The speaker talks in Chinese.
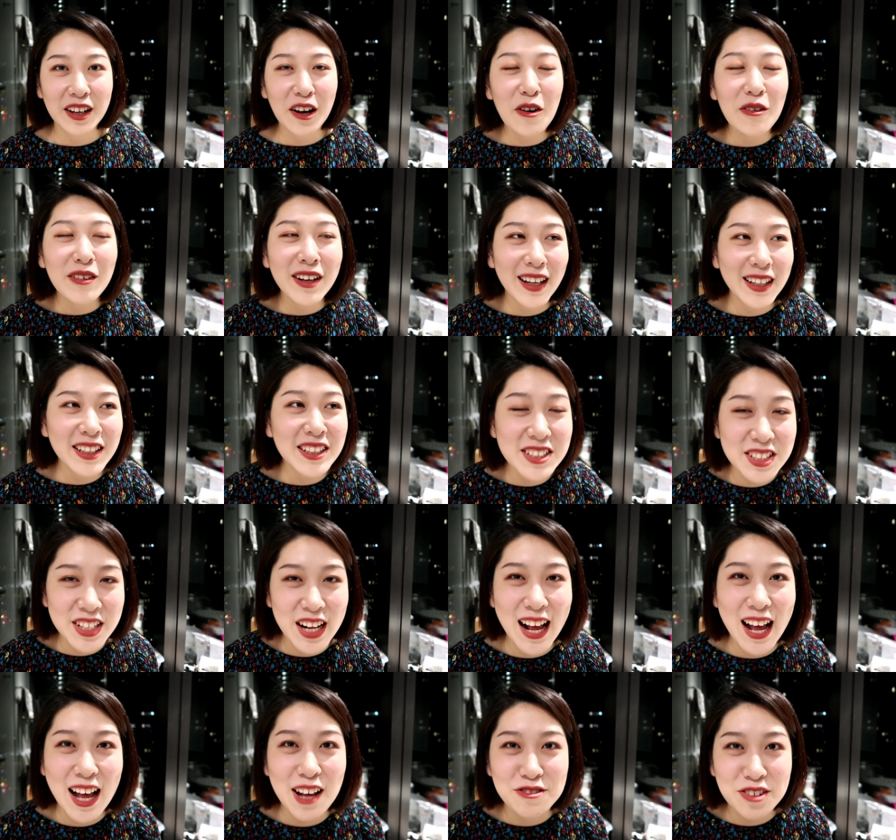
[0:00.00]
后来一
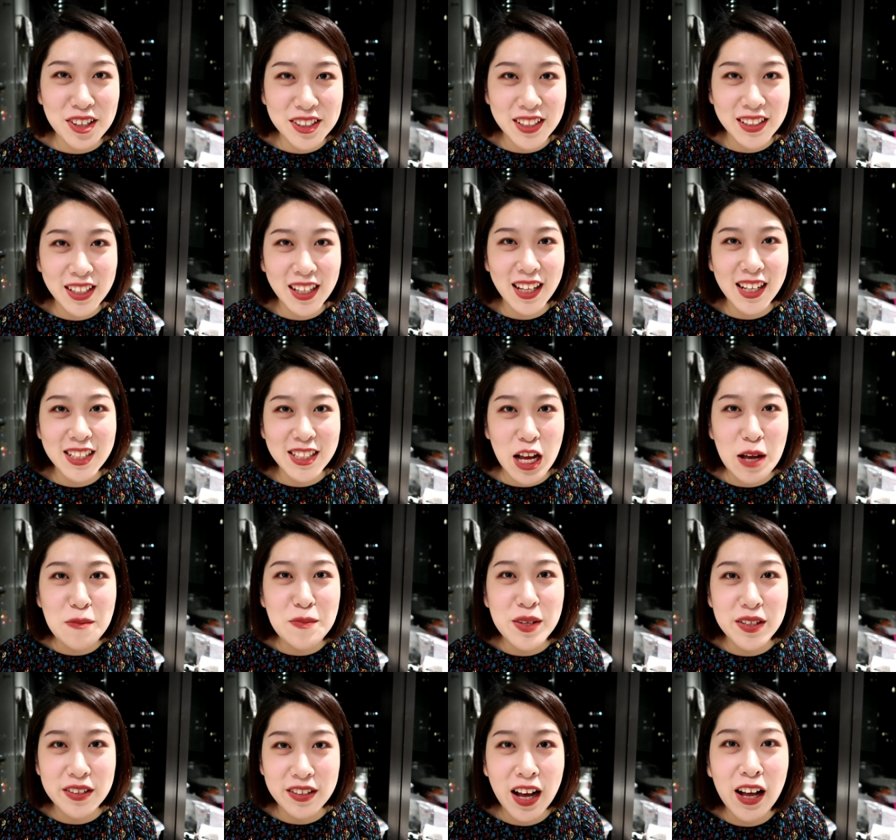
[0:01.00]
查，发现他家
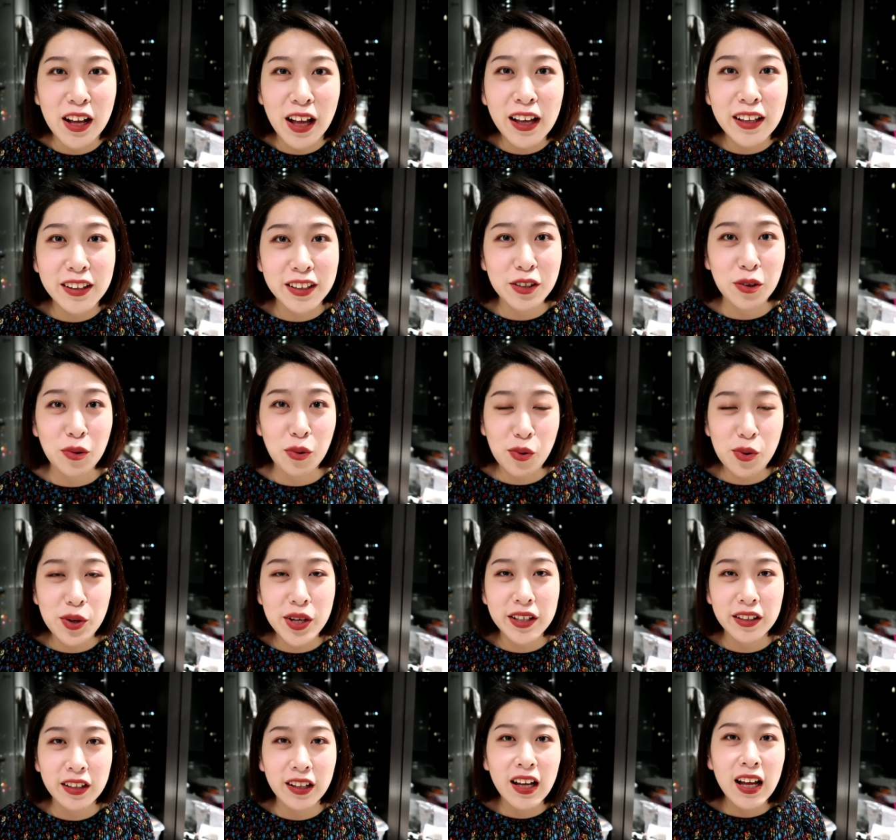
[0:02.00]
产品还还挺
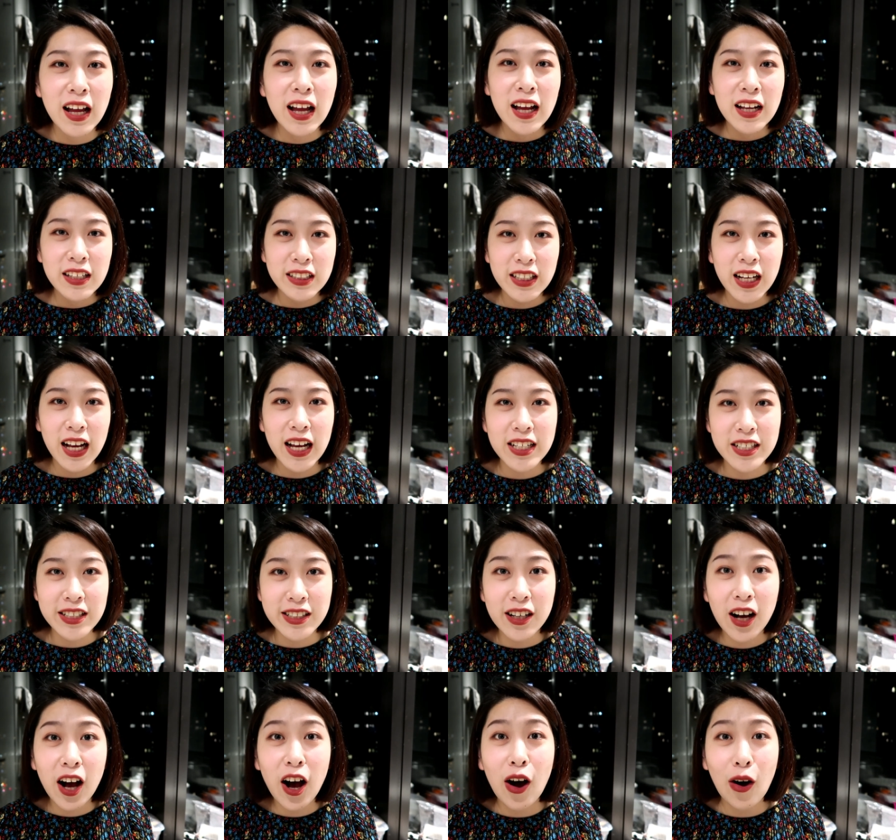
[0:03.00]
贵的，这还
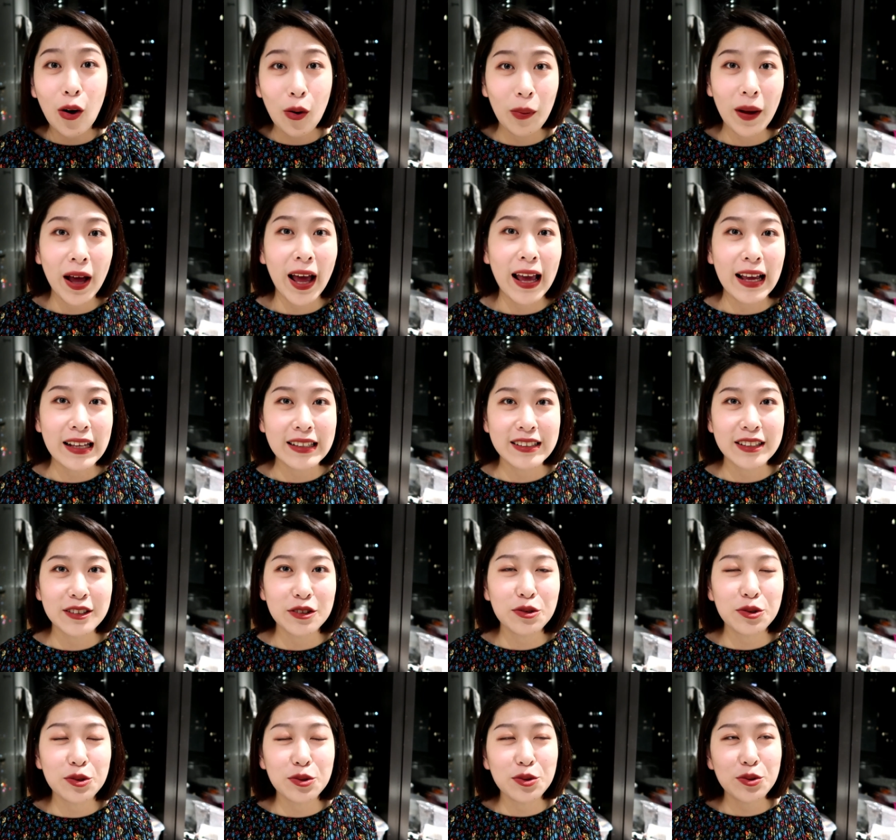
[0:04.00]
是个好牌子，
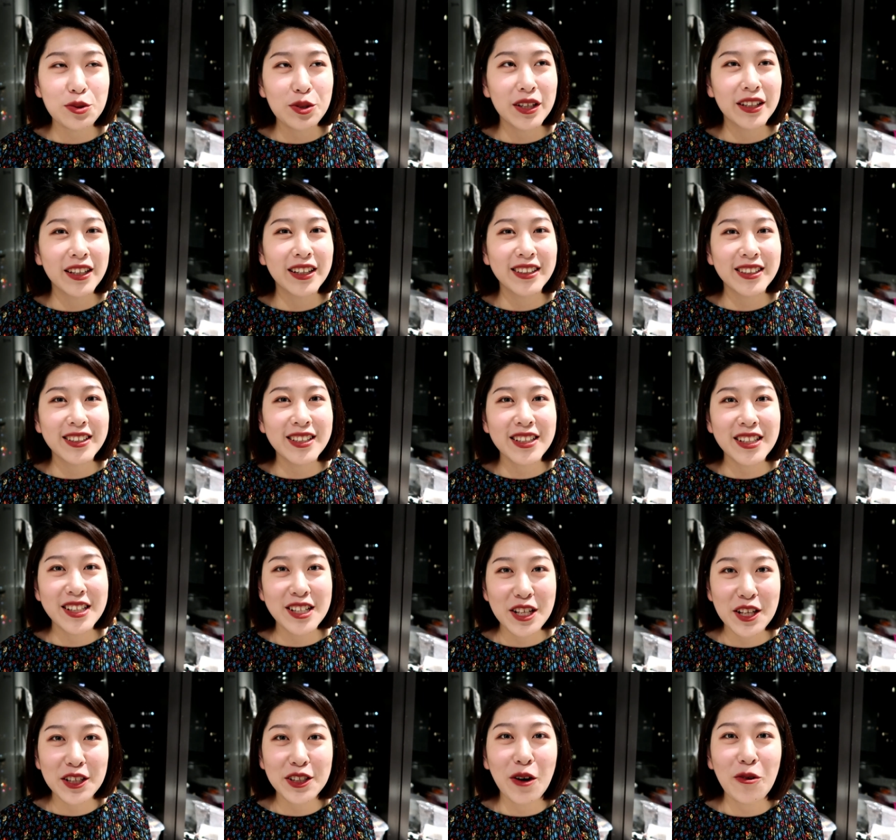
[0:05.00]
就就觉得自
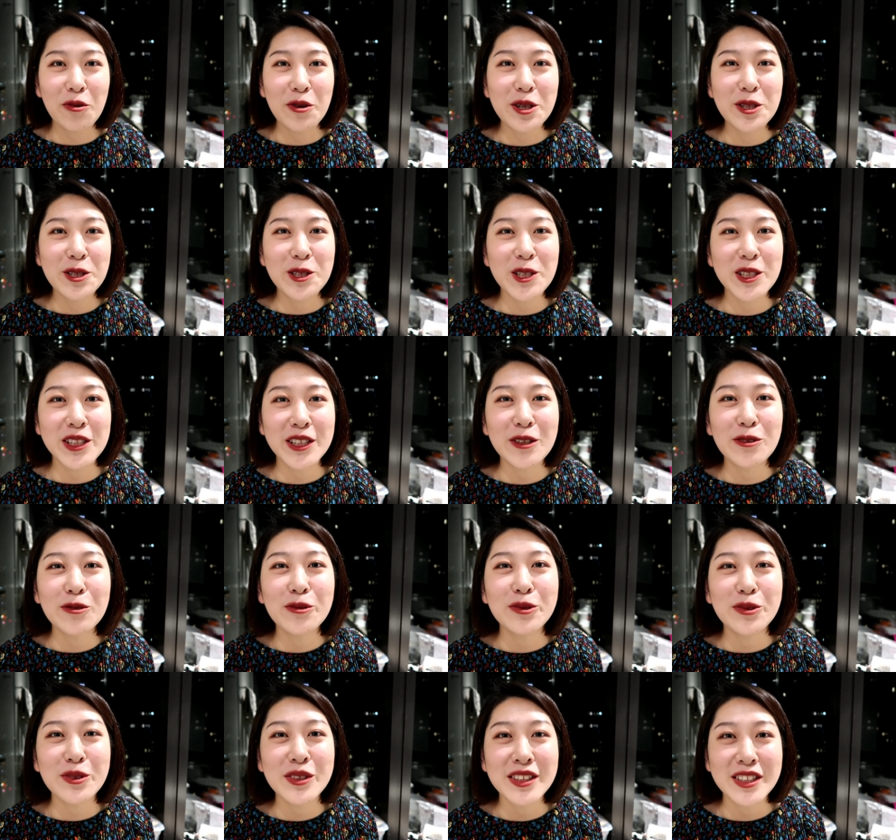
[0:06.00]
己以小人之心
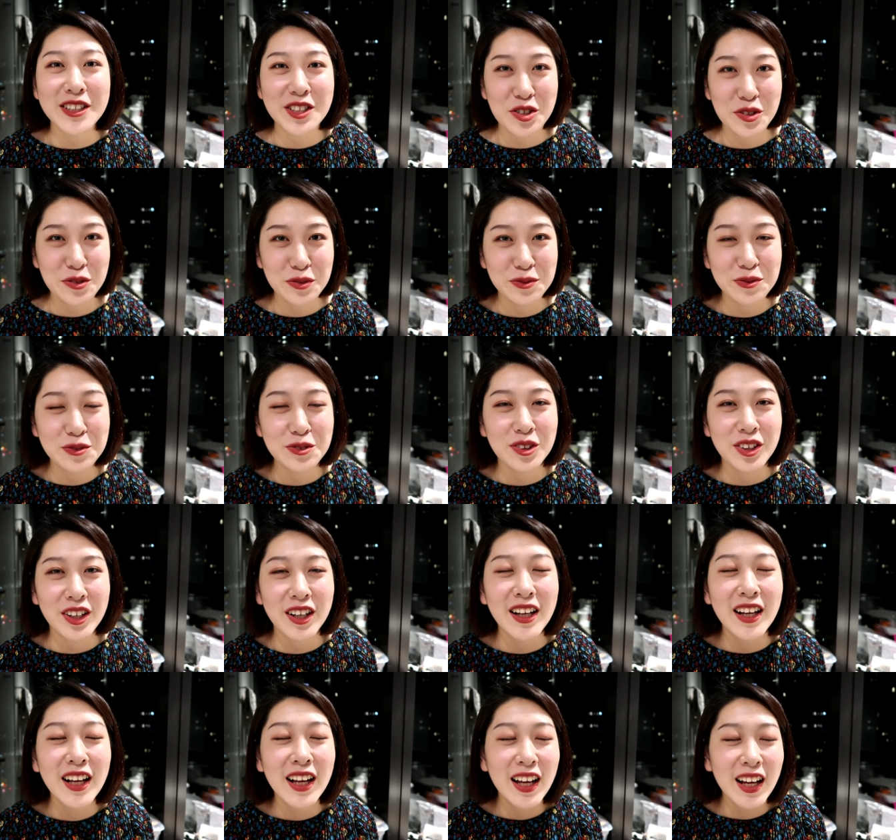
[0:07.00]
度君子之腹
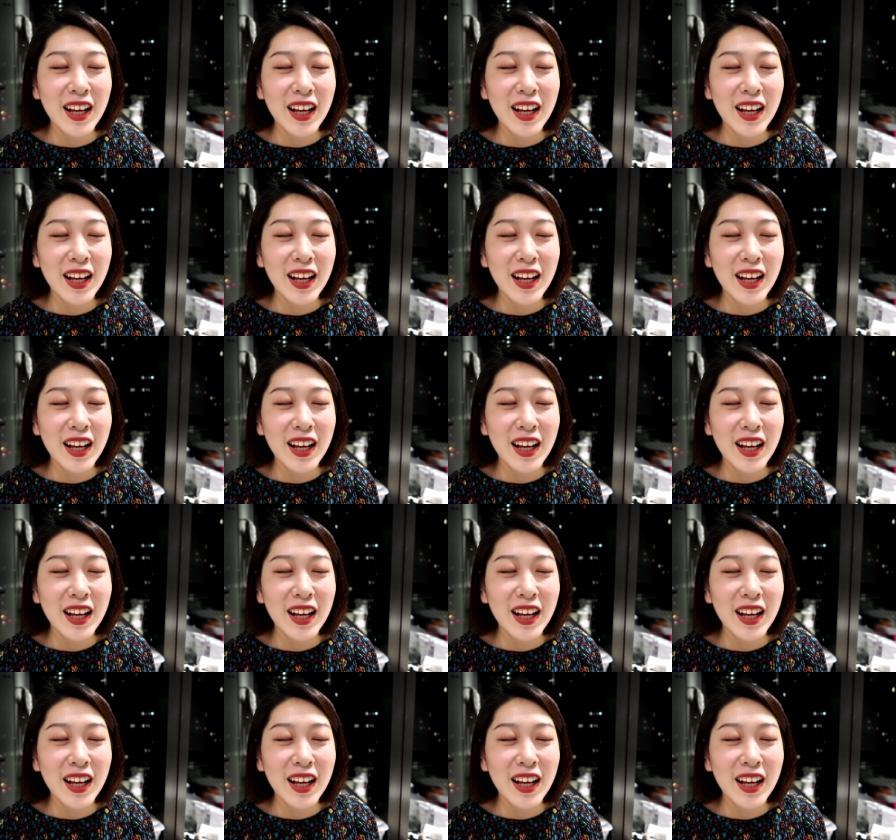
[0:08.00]
了。